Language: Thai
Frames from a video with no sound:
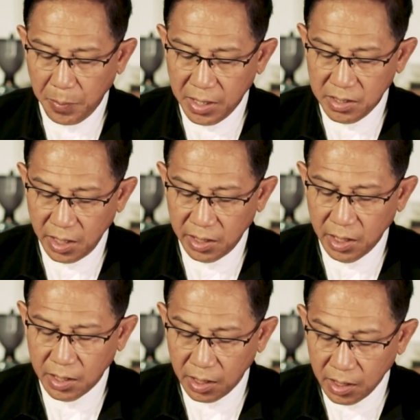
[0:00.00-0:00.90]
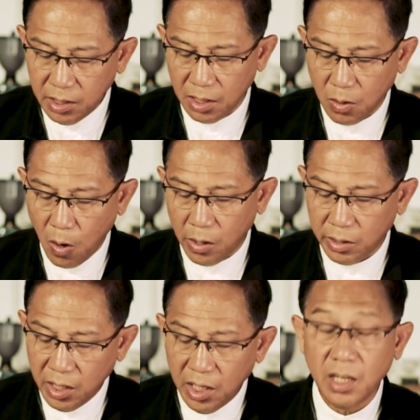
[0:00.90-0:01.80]
เป็นสิ่งที่เกิดขึ้นก่อน
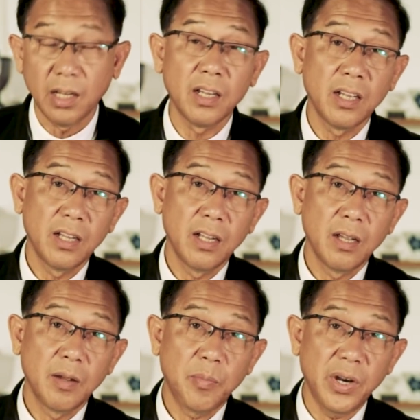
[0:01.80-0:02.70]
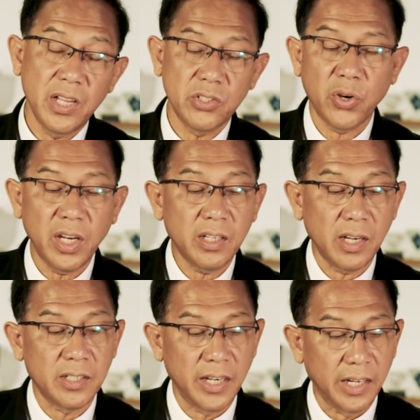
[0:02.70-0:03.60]
ที่พระเยซูคริสต์
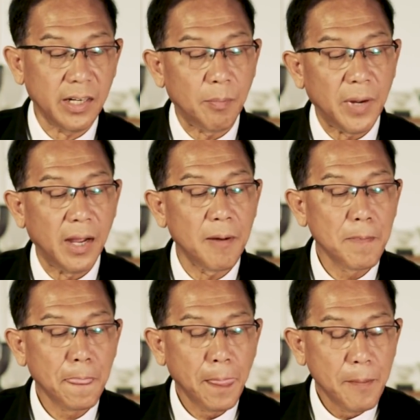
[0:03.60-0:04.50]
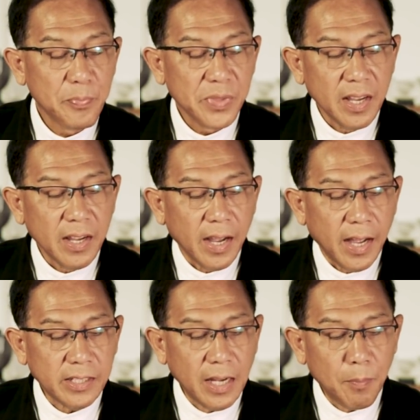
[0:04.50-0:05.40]
จะเสด็จกลับมา
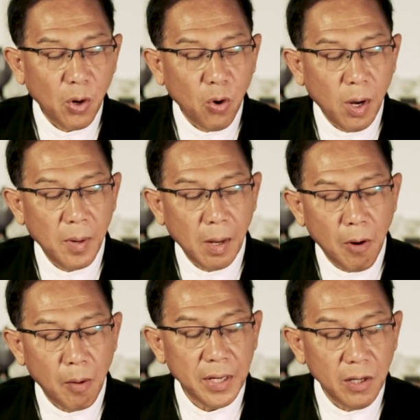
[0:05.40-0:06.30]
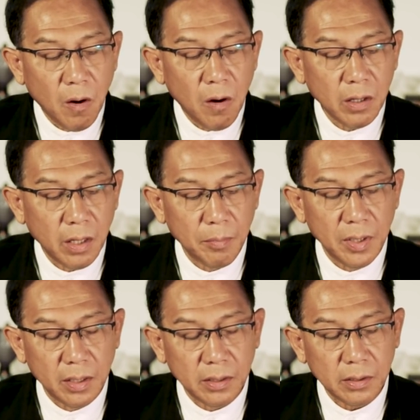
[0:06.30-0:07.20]
อาจารย์เปโลกำลังบอกพี่น้องใน
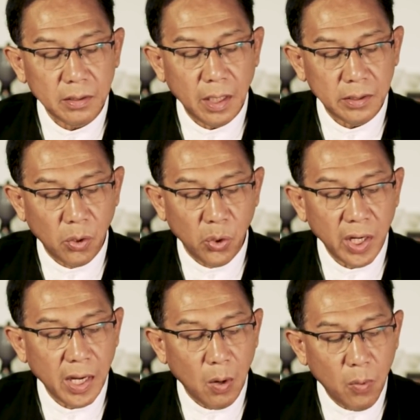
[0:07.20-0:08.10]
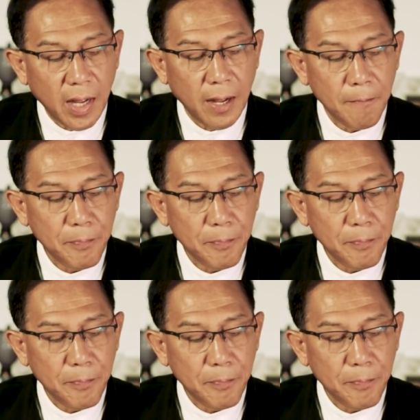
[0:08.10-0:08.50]
เมืองเทสโลนิกาว่า